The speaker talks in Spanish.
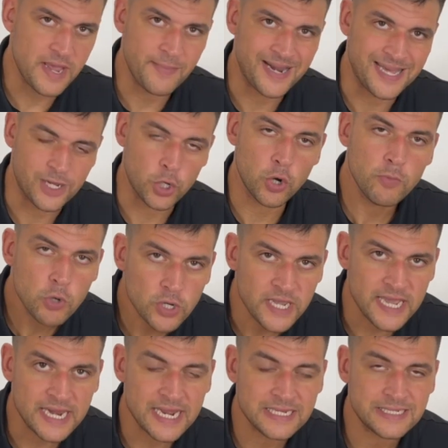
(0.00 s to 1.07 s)
llámale como
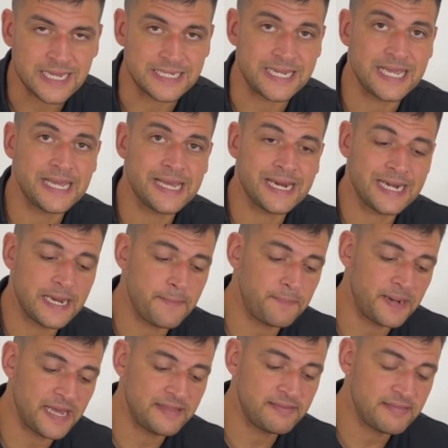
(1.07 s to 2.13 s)
quieras, así que
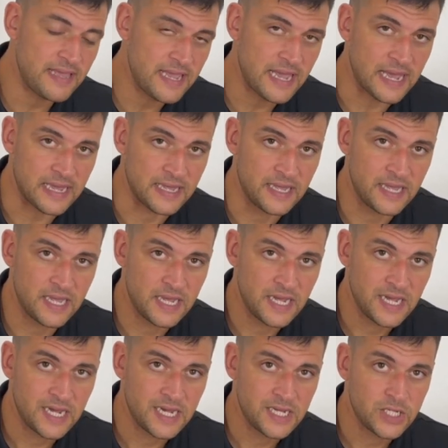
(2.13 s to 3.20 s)
replantea
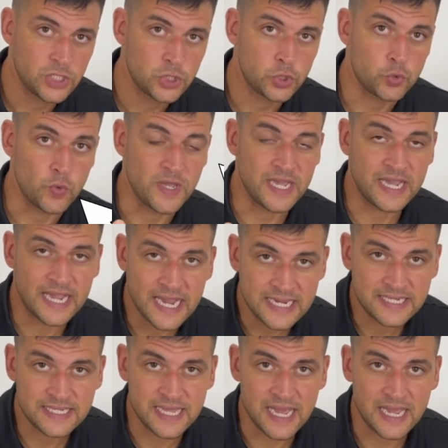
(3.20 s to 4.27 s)
tu
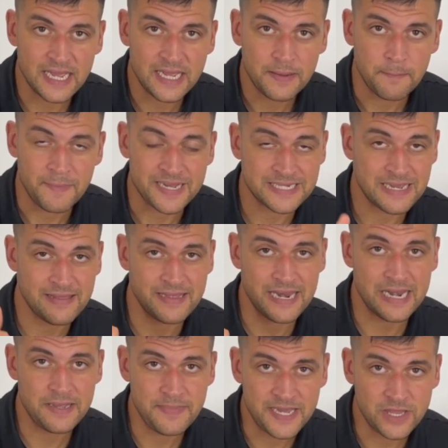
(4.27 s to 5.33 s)
ingesta basada en
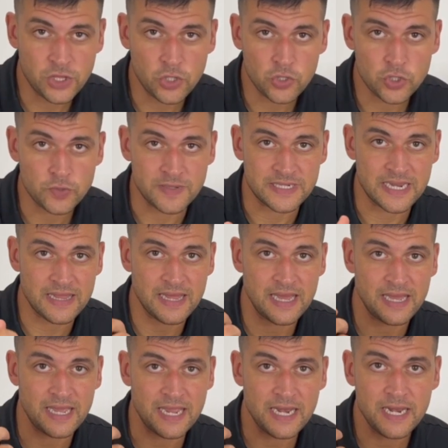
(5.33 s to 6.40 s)
alimentos,
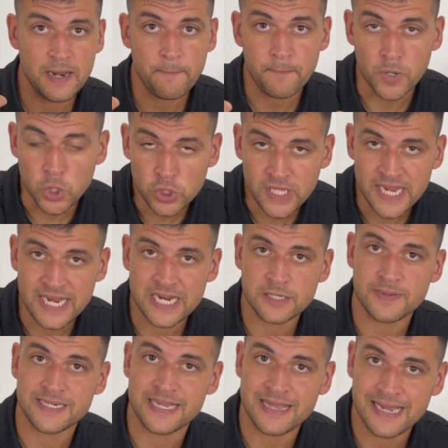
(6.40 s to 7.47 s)
basada en
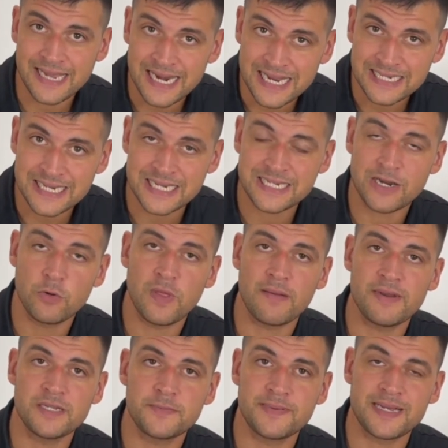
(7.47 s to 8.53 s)
proteínas, basada en grasas
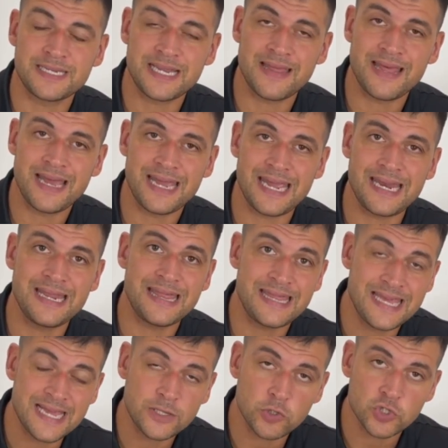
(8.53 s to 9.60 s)
saludables, basada en
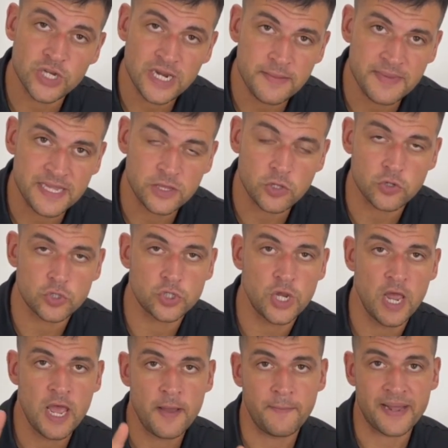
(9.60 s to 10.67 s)
ciertos
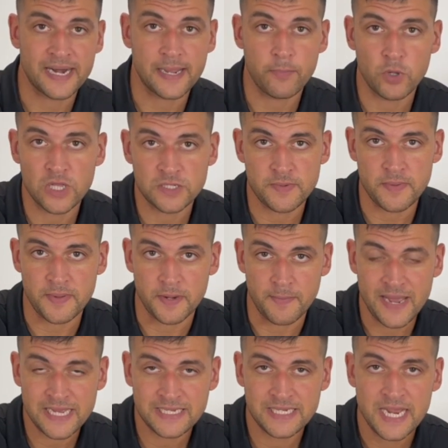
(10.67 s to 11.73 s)
alimentos, para que puedas vivir
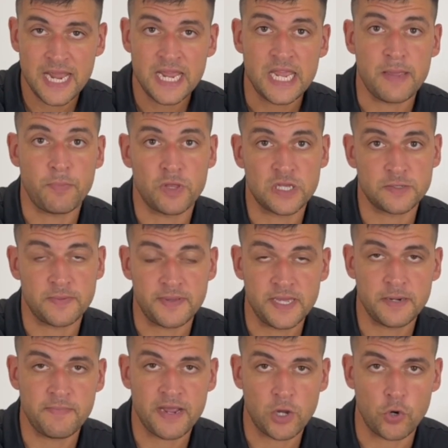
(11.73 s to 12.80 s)
más y puedas
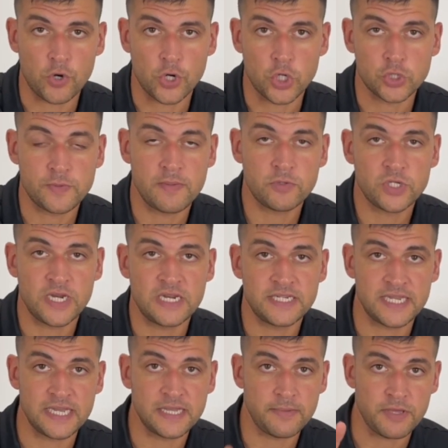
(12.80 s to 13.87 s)
vivir mejor. Nos vemos en el
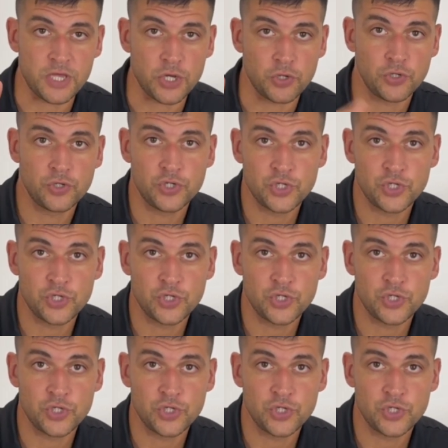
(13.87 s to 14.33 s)
siguiente vídeo.